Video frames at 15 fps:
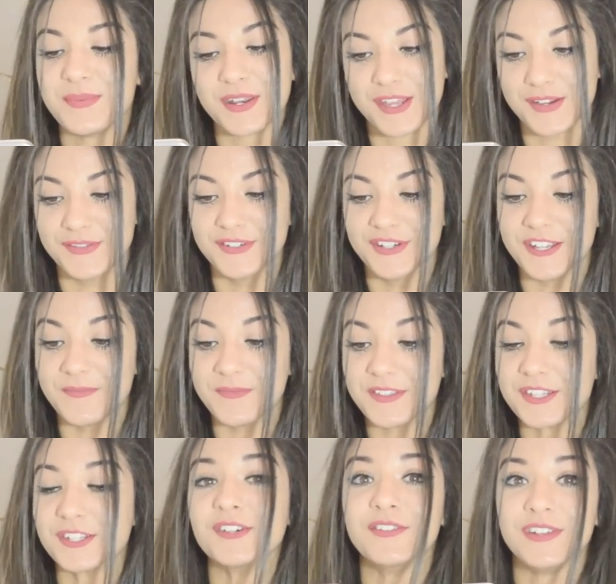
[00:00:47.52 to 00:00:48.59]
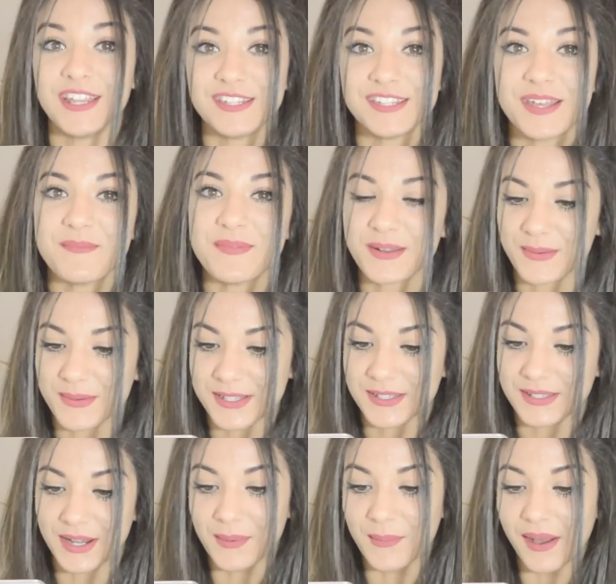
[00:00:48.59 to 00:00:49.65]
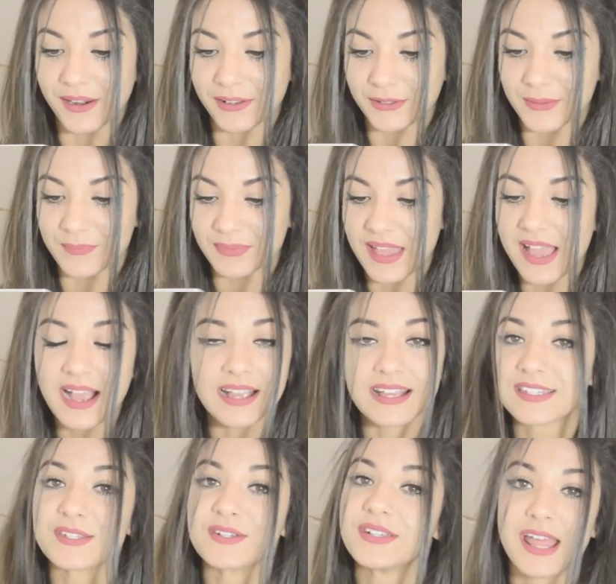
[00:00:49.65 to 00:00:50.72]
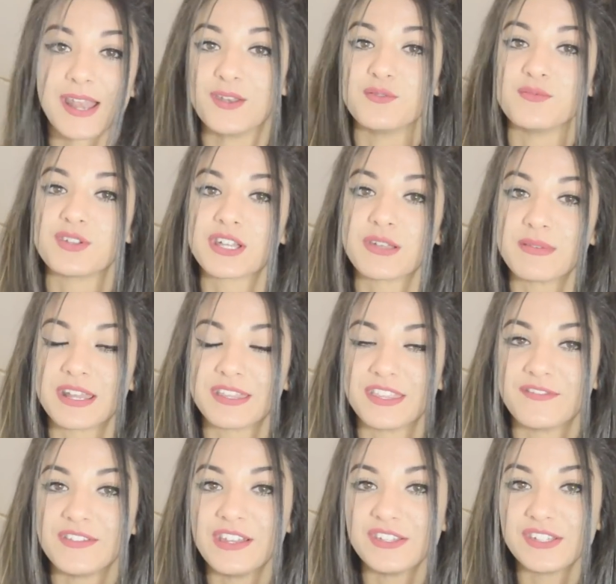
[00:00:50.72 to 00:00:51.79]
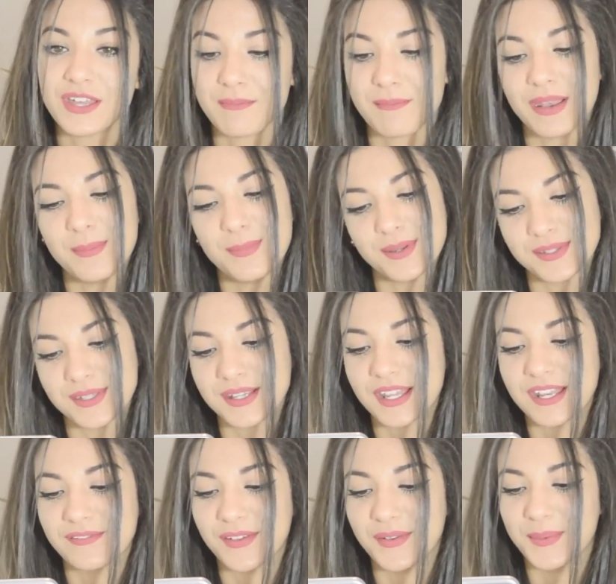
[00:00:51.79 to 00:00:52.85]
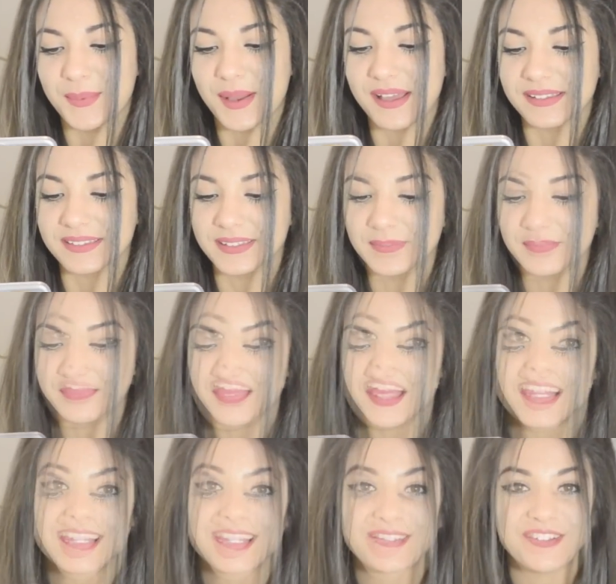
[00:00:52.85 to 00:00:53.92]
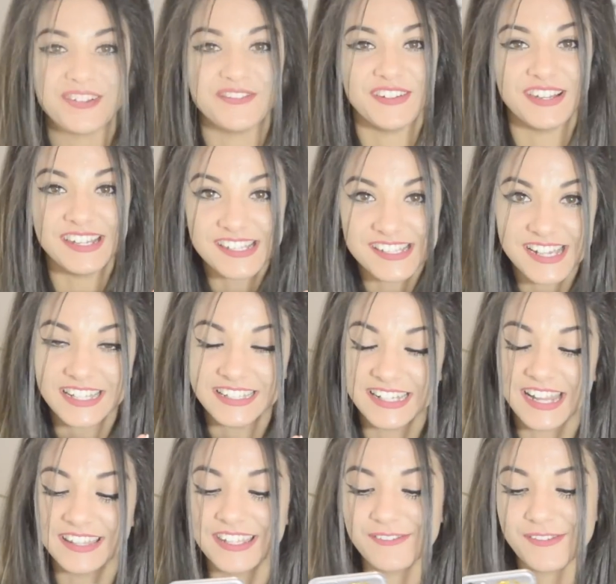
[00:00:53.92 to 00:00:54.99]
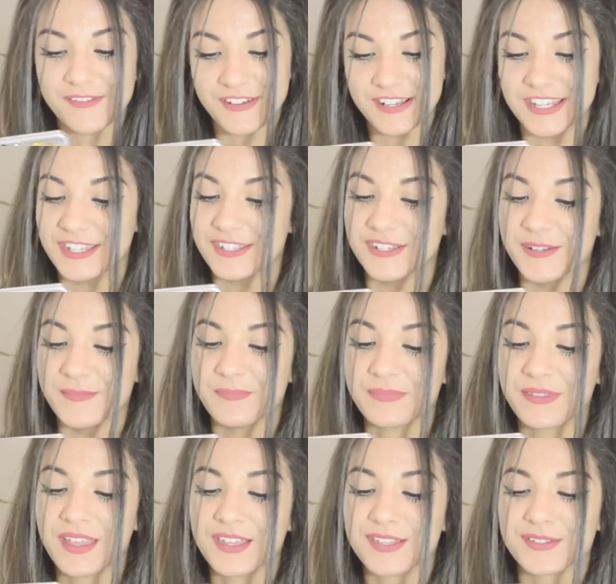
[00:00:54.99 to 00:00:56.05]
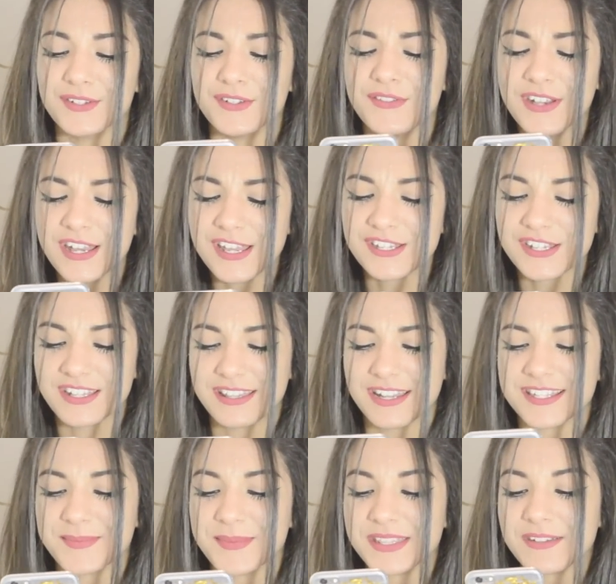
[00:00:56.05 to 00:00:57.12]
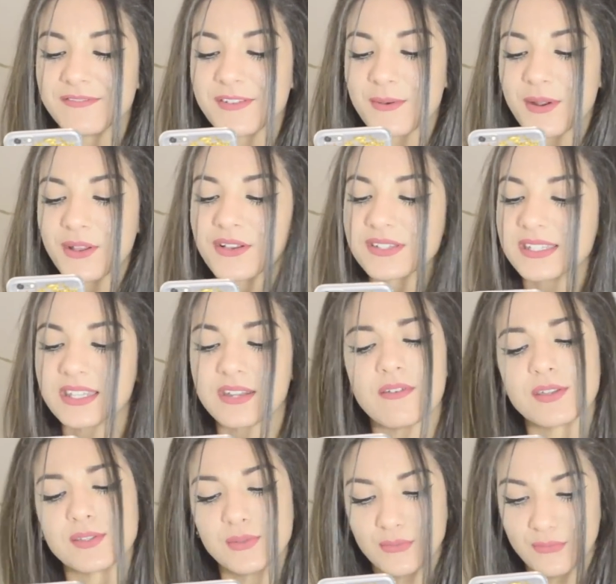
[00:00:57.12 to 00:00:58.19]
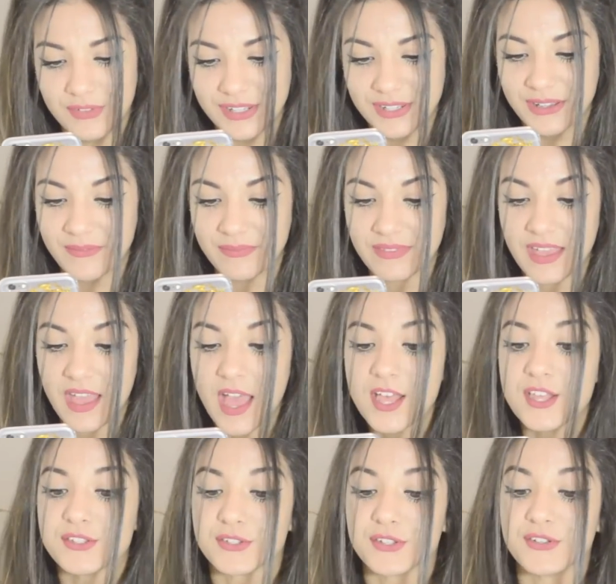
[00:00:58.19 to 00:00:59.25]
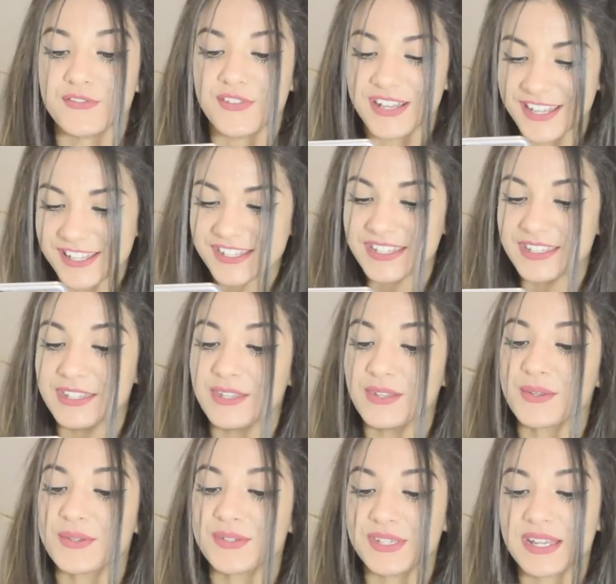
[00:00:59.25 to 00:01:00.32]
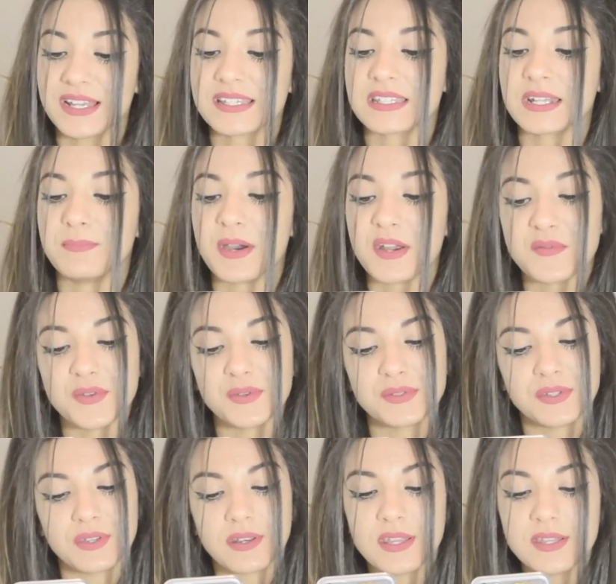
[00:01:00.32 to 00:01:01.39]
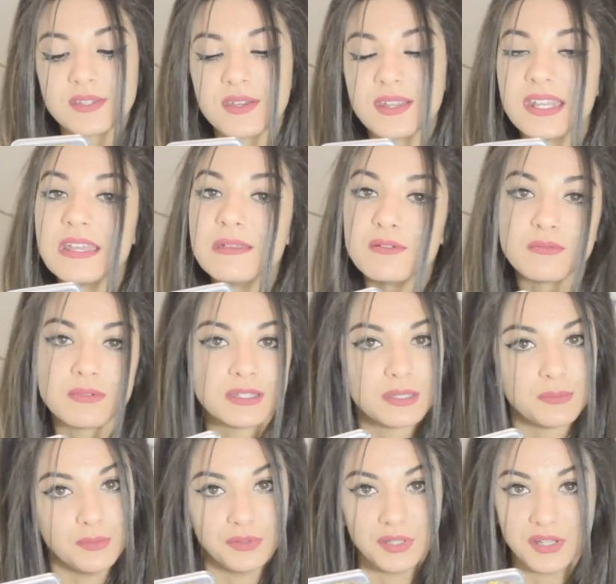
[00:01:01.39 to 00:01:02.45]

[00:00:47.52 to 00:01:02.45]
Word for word: perché voi, sono felice per questo traguardo, anche se non è il numero che vi rende felice, ma le persone che ne fanno parte. Sono felice di rendervi felici. Sono felice di trasmettervi qualcosa attraverso un video. Sono felice di riuscire a strapparvi un sorriso nei momenti più